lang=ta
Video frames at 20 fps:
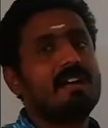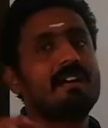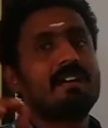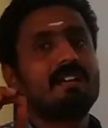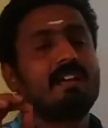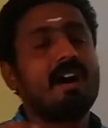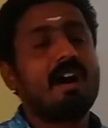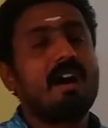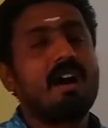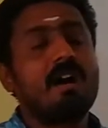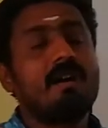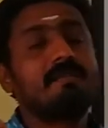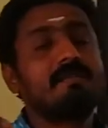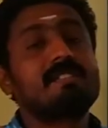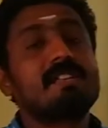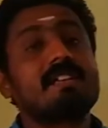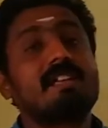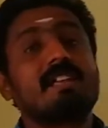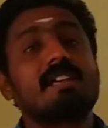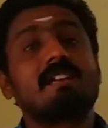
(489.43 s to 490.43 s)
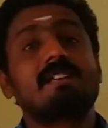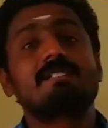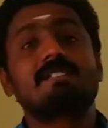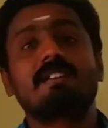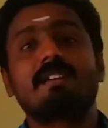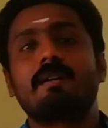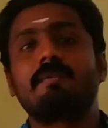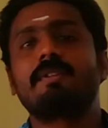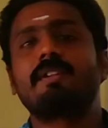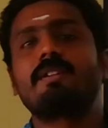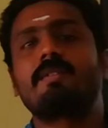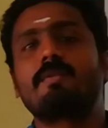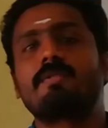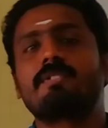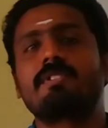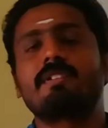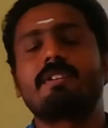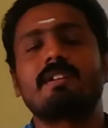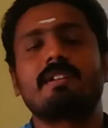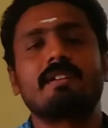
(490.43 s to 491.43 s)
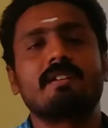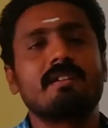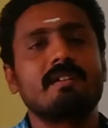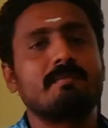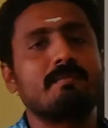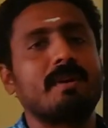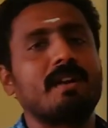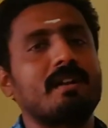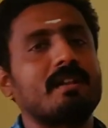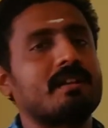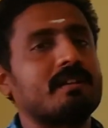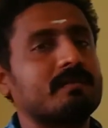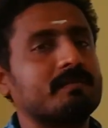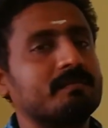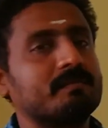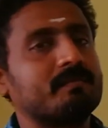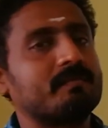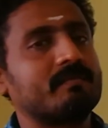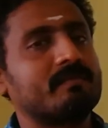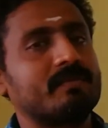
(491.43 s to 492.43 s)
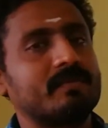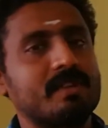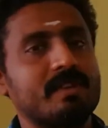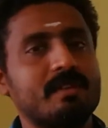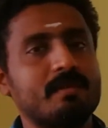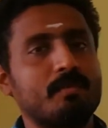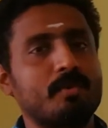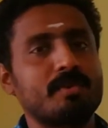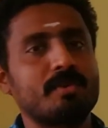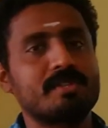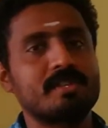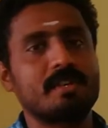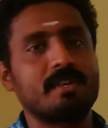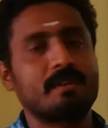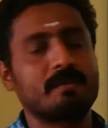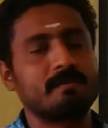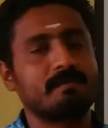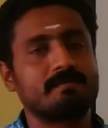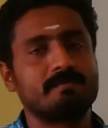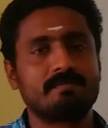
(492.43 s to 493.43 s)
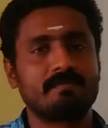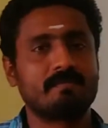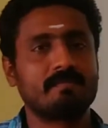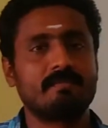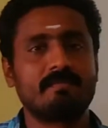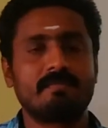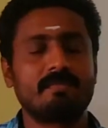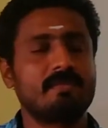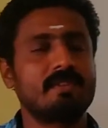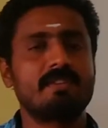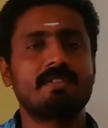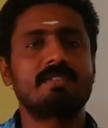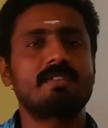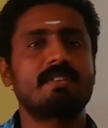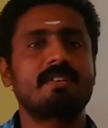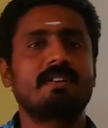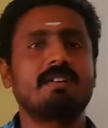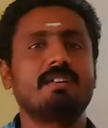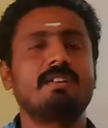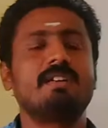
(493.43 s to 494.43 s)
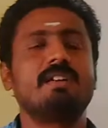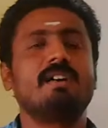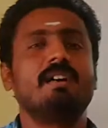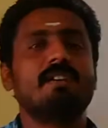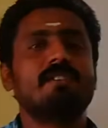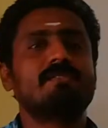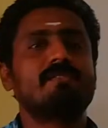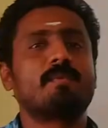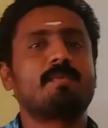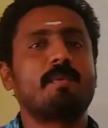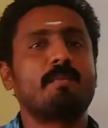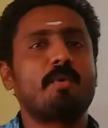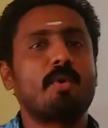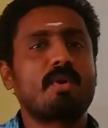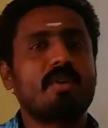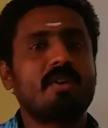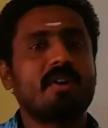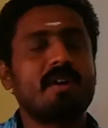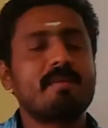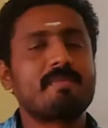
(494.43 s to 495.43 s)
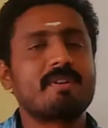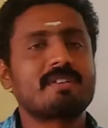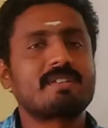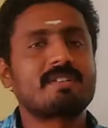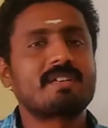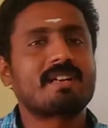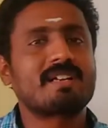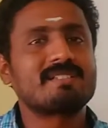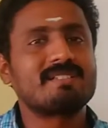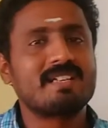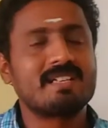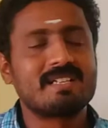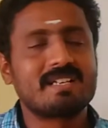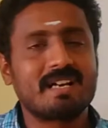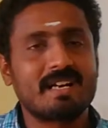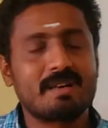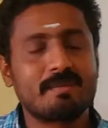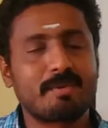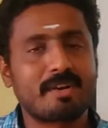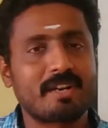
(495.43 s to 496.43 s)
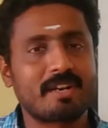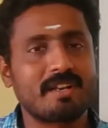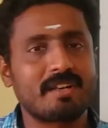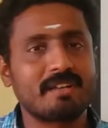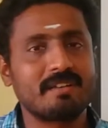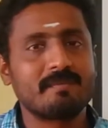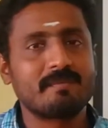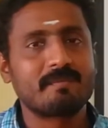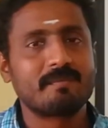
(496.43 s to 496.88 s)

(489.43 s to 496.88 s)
லா ஆஃப் செக்ரிகேஷன் அப்படின்னு கொடுத்துருக்காரு மெண்டல் இதை புரிஞ்சுக்கணும் சரியா ஸோ அப்போ மோனோஹைப்ரிட் கிராஸ் எதுக்காக பண்ணுறாரு